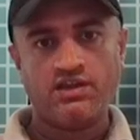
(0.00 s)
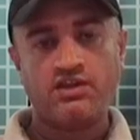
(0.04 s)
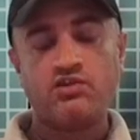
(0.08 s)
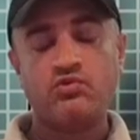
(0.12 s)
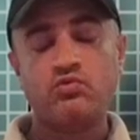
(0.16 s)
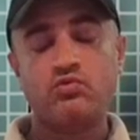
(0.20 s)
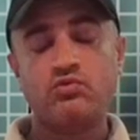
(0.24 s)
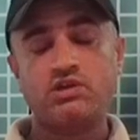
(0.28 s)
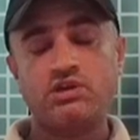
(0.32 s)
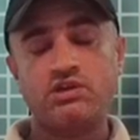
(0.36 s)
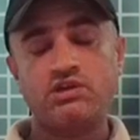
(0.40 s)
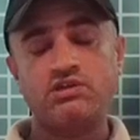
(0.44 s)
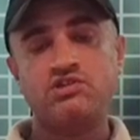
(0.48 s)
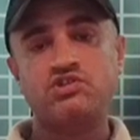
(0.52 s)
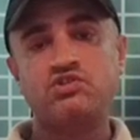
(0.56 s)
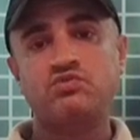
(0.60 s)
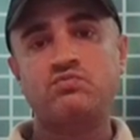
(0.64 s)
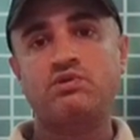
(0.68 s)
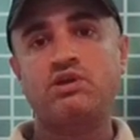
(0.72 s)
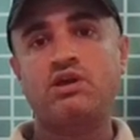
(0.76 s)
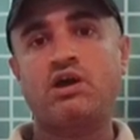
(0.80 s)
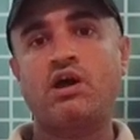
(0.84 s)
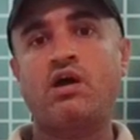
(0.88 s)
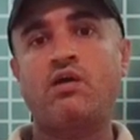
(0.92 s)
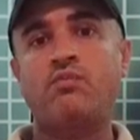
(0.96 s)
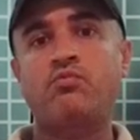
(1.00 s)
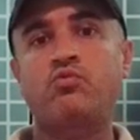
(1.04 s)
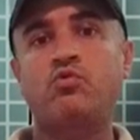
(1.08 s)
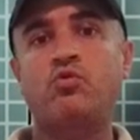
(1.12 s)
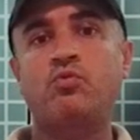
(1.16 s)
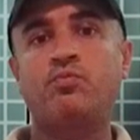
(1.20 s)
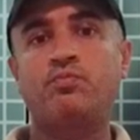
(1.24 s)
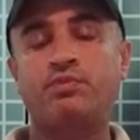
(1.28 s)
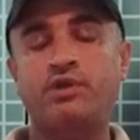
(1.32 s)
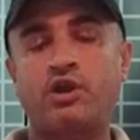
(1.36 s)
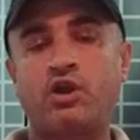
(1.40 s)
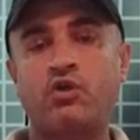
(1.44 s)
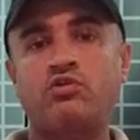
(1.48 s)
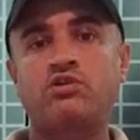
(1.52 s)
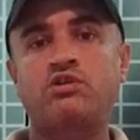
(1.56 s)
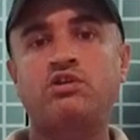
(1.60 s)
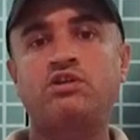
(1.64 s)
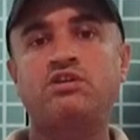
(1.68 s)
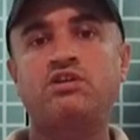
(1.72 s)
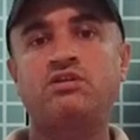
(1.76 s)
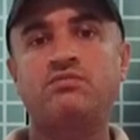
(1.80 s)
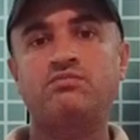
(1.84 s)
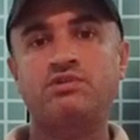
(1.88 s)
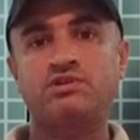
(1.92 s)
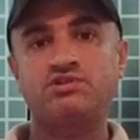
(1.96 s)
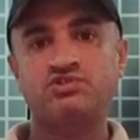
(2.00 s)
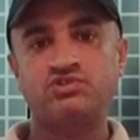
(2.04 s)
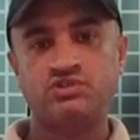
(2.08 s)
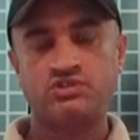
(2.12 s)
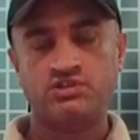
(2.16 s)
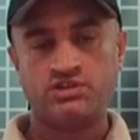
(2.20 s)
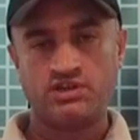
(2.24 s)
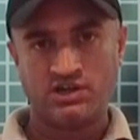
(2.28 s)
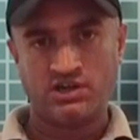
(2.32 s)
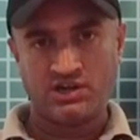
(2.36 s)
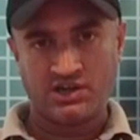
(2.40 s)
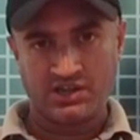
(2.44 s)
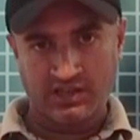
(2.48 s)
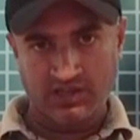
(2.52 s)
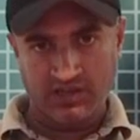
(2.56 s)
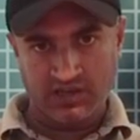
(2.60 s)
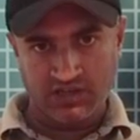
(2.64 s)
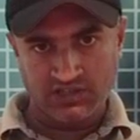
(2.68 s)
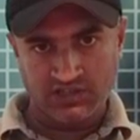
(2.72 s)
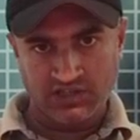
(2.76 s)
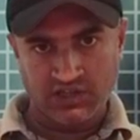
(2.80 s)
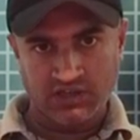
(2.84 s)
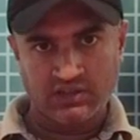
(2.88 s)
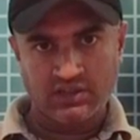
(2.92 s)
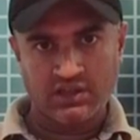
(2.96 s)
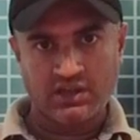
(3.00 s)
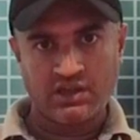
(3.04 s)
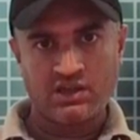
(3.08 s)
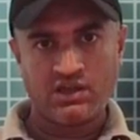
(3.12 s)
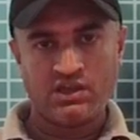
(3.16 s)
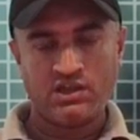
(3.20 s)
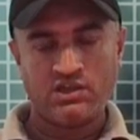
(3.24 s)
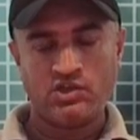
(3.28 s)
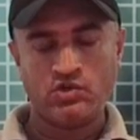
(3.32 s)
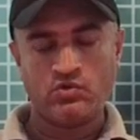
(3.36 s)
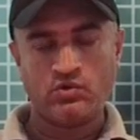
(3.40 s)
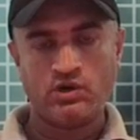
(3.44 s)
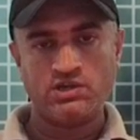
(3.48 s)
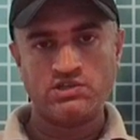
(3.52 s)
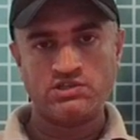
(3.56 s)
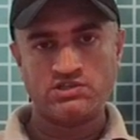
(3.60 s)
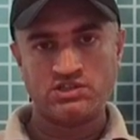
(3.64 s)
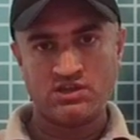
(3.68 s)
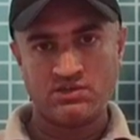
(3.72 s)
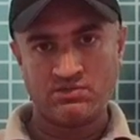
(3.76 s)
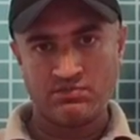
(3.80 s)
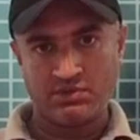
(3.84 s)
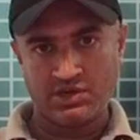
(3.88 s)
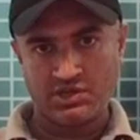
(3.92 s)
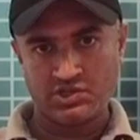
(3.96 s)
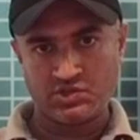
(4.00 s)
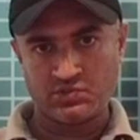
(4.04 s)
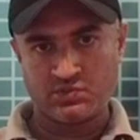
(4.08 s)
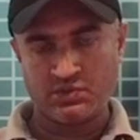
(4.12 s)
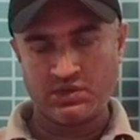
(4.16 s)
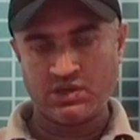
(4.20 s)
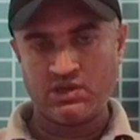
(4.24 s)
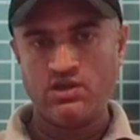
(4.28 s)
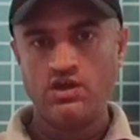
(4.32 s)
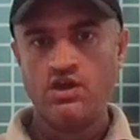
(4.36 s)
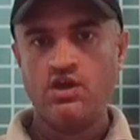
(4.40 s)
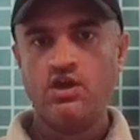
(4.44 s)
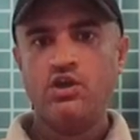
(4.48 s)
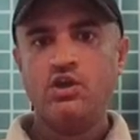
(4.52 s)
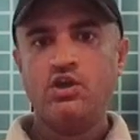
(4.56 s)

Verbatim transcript: है क्योंकि इसमें आपको प्रायोरिटी नंबर जनरेट किया जाता है यू e के बेस पे